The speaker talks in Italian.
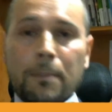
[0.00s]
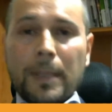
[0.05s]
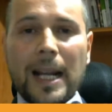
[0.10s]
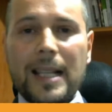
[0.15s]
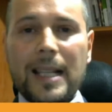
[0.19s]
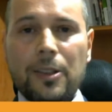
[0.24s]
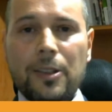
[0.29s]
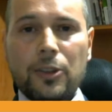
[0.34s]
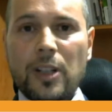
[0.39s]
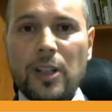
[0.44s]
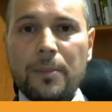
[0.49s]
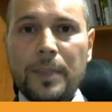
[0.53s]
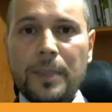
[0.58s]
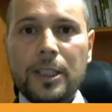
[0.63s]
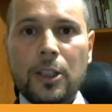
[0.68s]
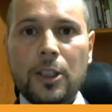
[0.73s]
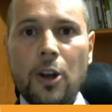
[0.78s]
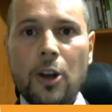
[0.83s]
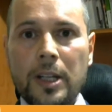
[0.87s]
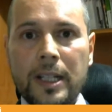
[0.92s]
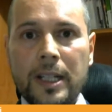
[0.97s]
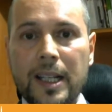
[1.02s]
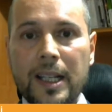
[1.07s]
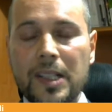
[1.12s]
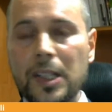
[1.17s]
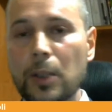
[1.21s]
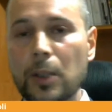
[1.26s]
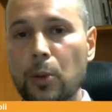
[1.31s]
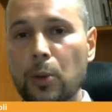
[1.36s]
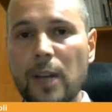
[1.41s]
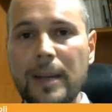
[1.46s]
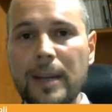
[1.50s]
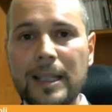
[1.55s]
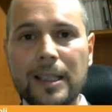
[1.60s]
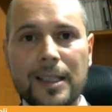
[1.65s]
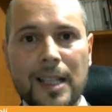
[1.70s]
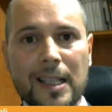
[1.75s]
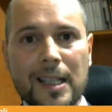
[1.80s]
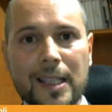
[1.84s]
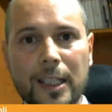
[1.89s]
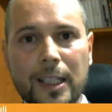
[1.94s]
il prezzo del Bitcoin, che
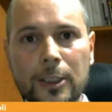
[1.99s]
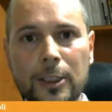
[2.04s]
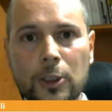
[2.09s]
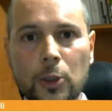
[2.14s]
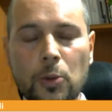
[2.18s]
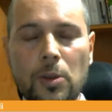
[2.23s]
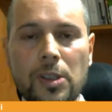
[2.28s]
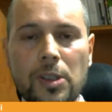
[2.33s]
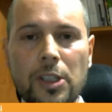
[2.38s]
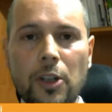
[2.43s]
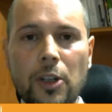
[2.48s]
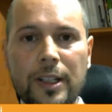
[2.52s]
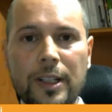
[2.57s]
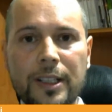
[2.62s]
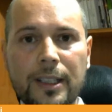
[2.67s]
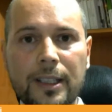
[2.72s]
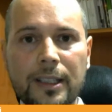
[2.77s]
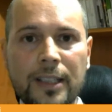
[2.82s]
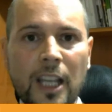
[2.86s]
sicuramente senza l'introduzione